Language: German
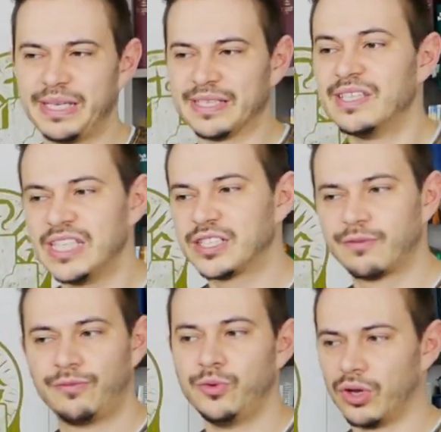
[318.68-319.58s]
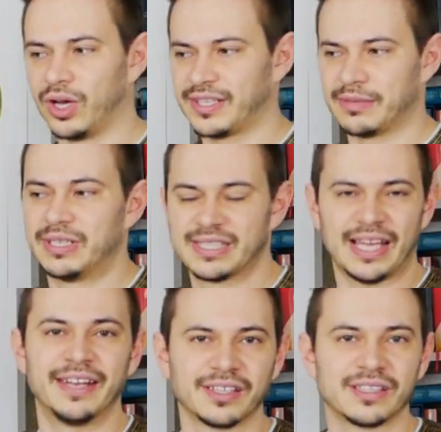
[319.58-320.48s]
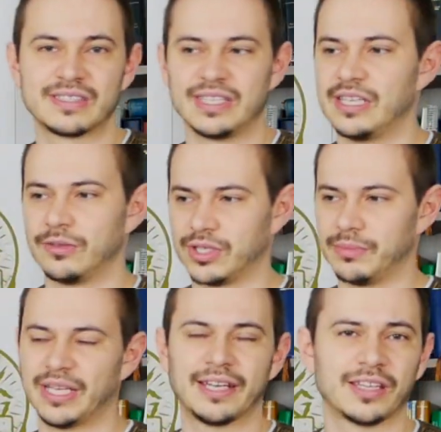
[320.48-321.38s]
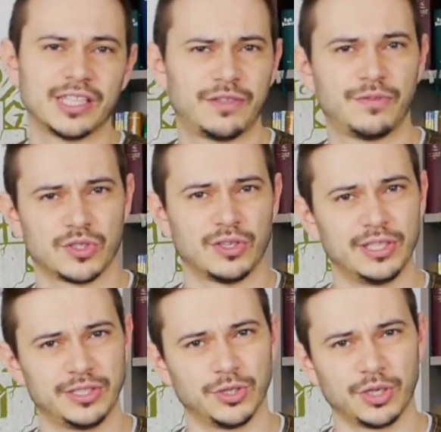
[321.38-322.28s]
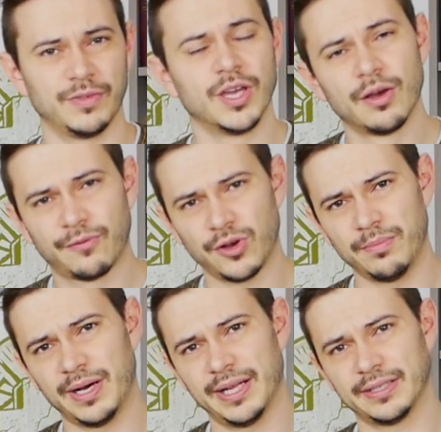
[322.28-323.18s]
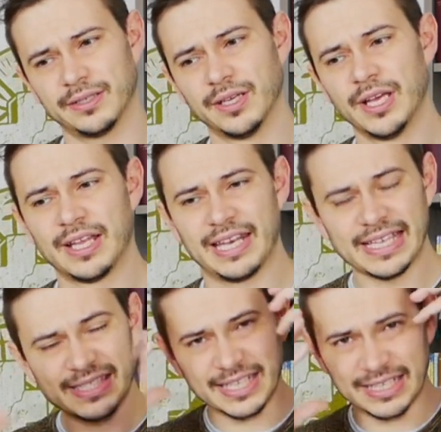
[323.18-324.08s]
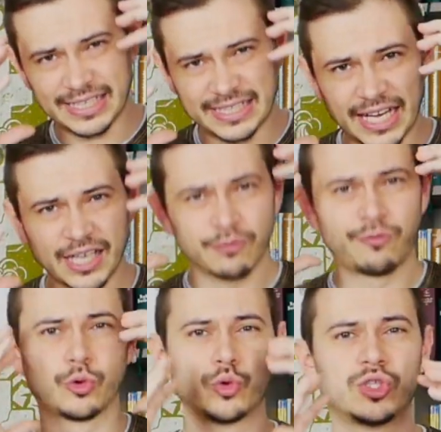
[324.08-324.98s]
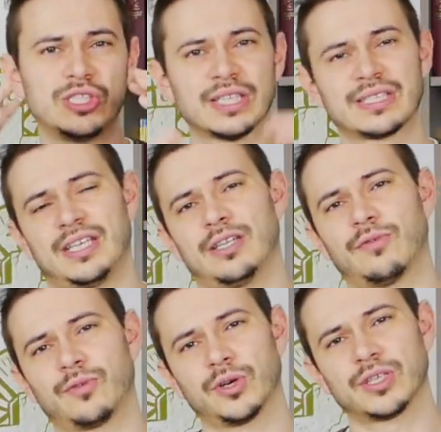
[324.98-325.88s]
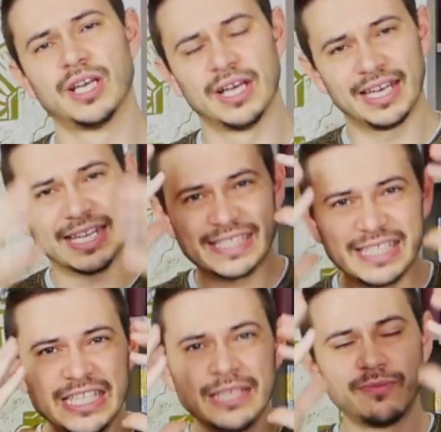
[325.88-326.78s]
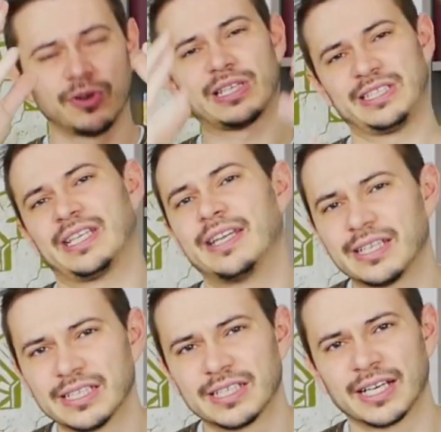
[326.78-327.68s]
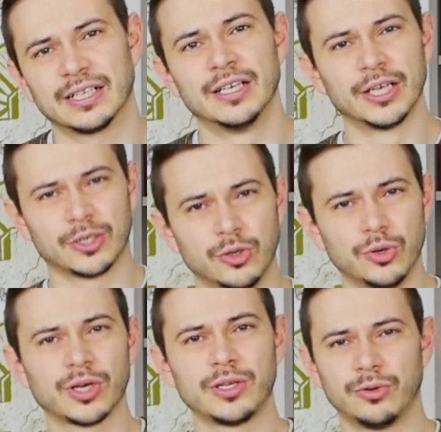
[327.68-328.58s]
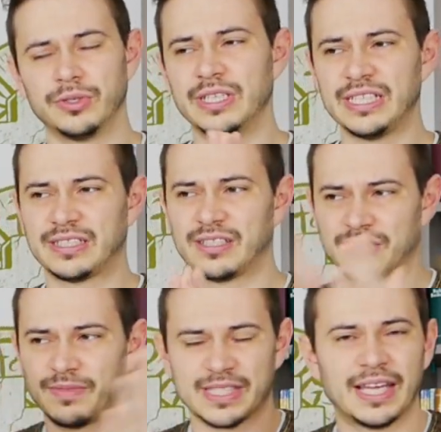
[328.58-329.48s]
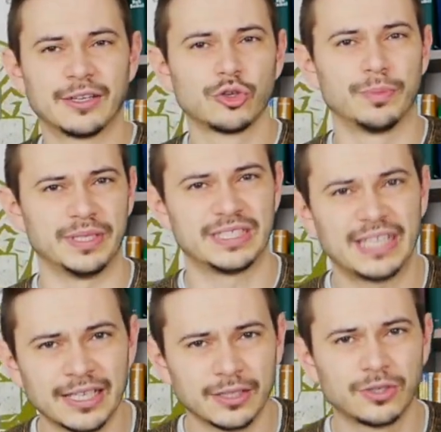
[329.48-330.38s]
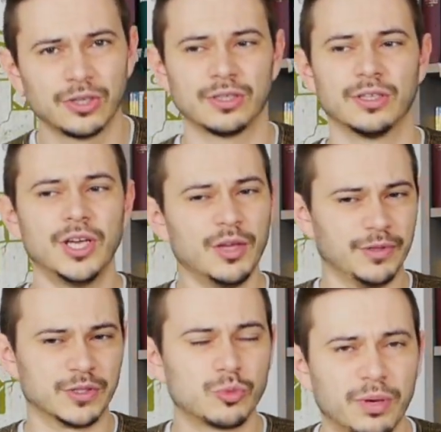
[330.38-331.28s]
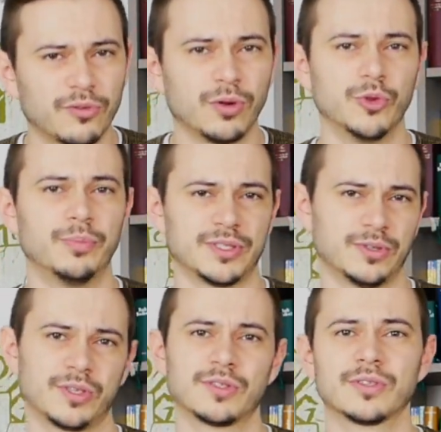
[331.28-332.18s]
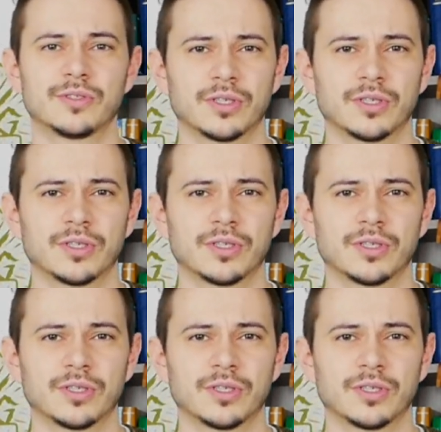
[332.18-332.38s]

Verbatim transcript: bete nicht für, damit es andere sehen und damit andere dich für für sonderlich irgendwie fromm halten. Lass deine Gedanken fokussiert sein auf Gott. Lass ihm wirklich deine Gedanken gehören und nicht das, was andere über dich denken könnten, wie super fromm du bist oder sonst